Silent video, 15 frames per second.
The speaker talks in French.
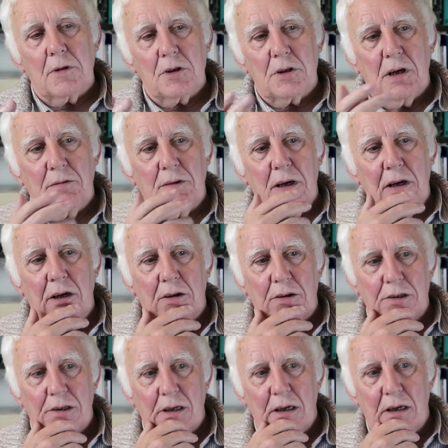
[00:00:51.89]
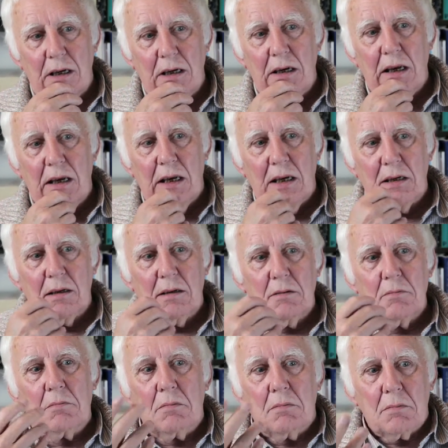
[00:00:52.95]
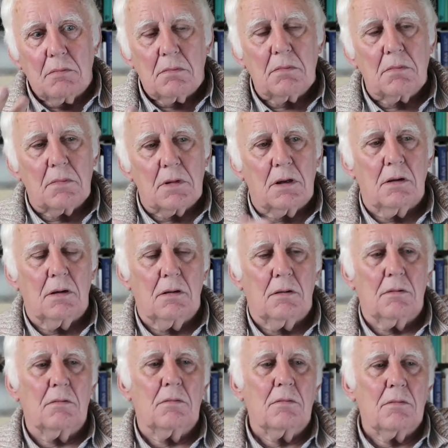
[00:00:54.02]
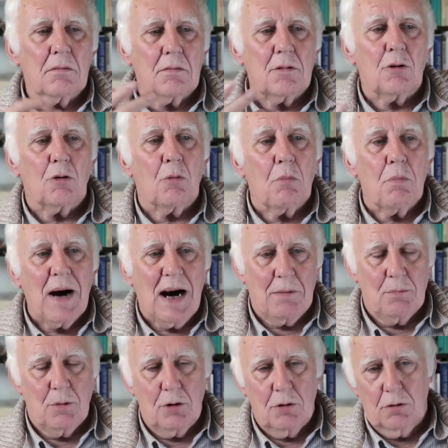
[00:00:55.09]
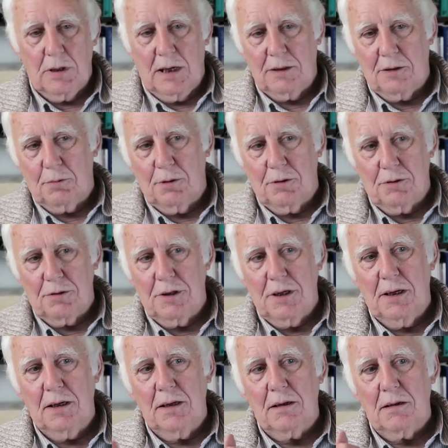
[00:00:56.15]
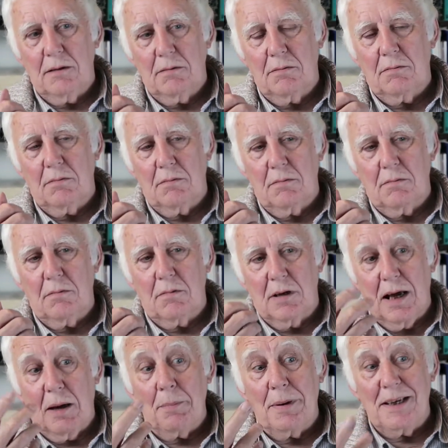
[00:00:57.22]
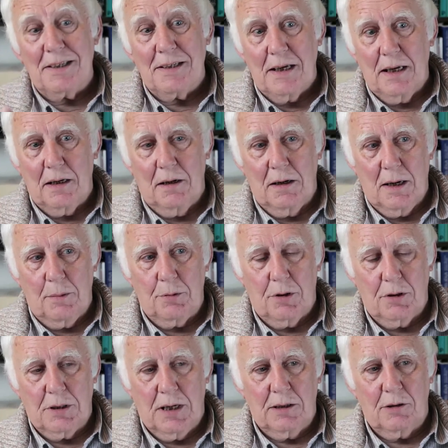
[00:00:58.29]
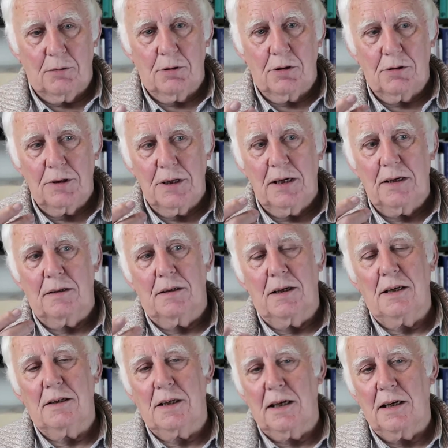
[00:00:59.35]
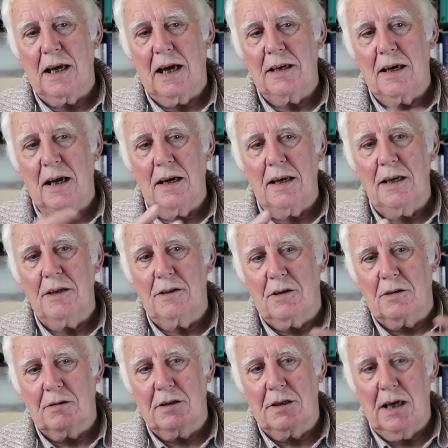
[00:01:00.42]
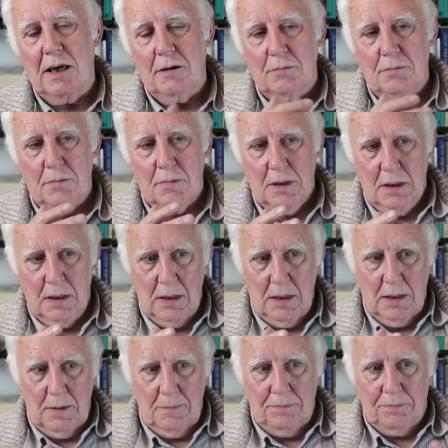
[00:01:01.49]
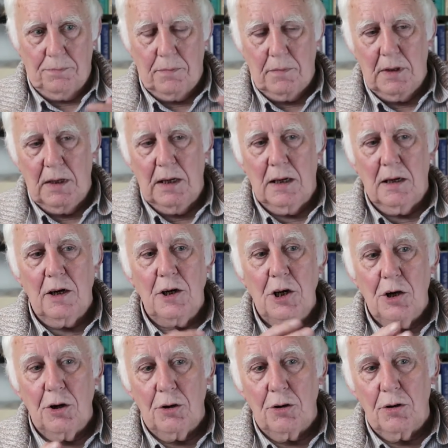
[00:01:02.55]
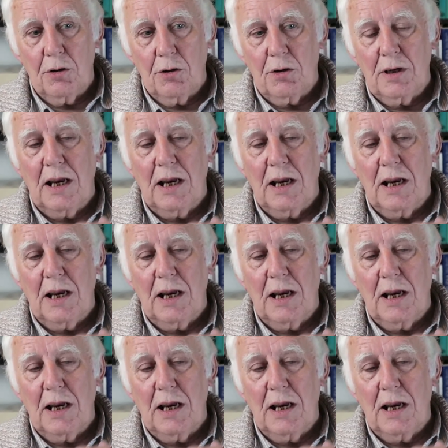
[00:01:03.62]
j'avais lancé l'idée que, au bas mot, l'anthropologie, l'ABC de l'approche anthropologique, c'est cette analyse en termes des lieux,